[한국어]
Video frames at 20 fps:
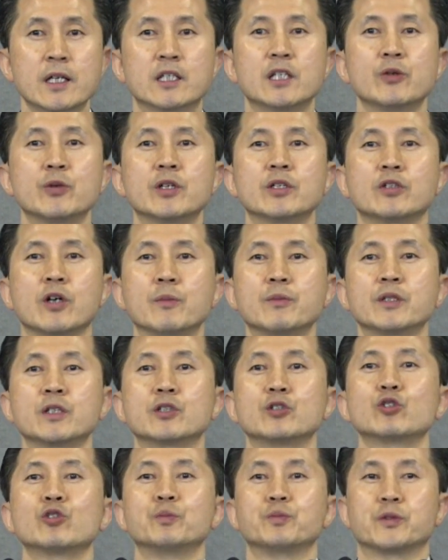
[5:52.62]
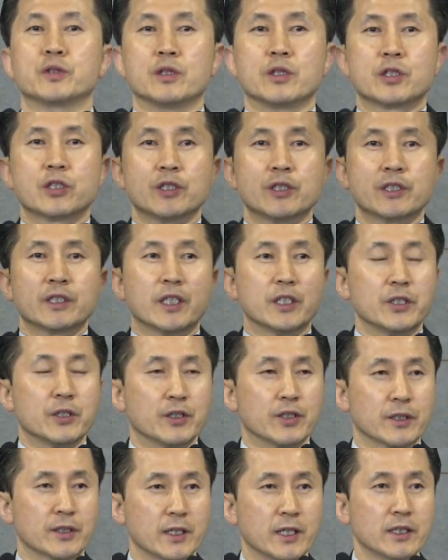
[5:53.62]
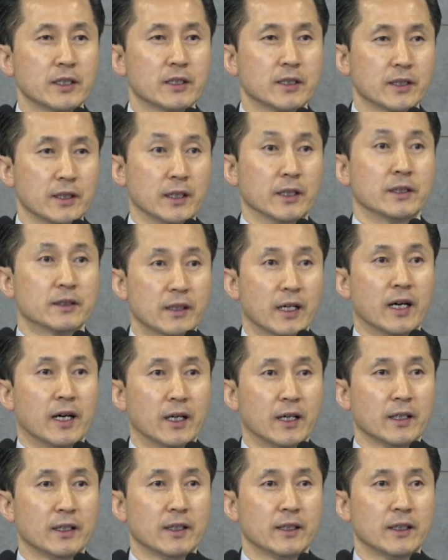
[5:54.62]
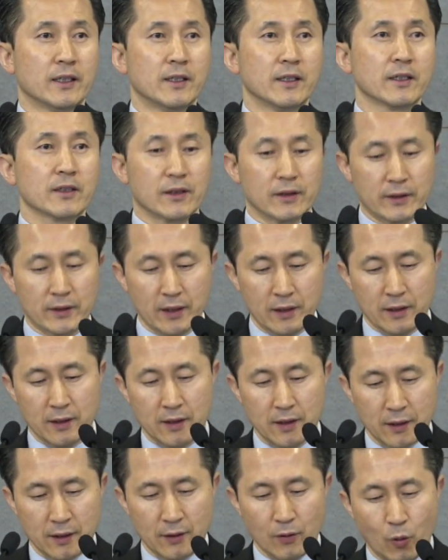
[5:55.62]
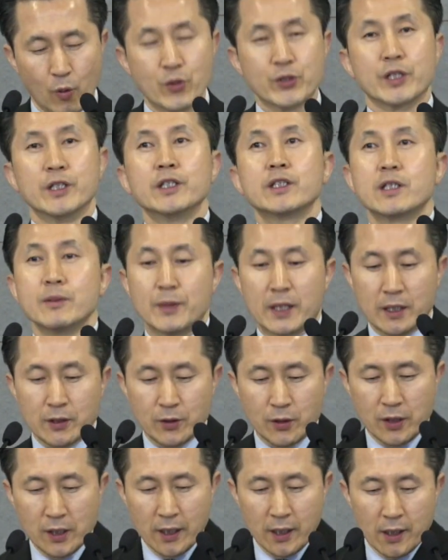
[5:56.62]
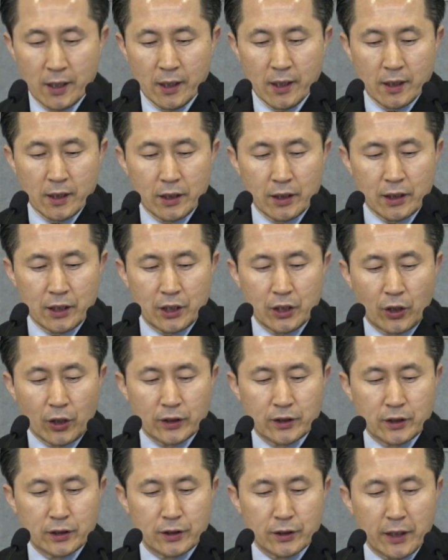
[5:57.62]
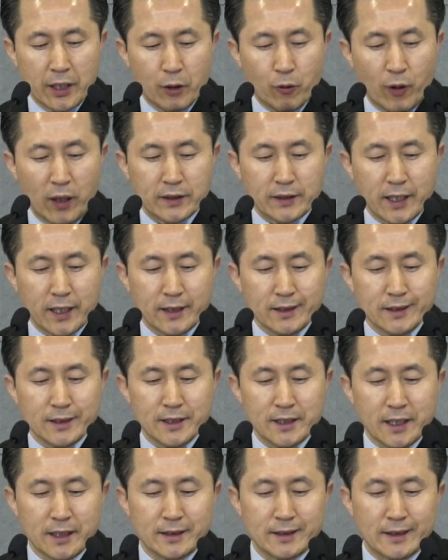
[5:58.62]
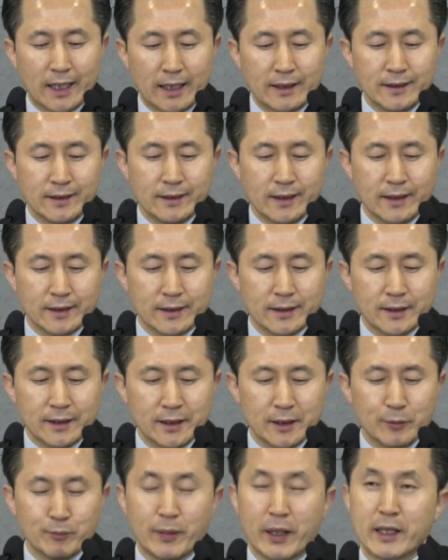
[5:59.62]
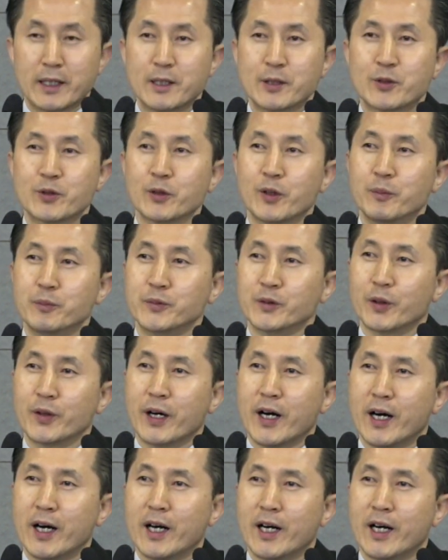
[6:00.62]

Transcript: 그 위를 덮는 그룹들, 천사의 형상이 있다. 그런데 5절 이렇게 말하죠. 이것들에 관하여는 이제 낱낱이 말할 수 없노라.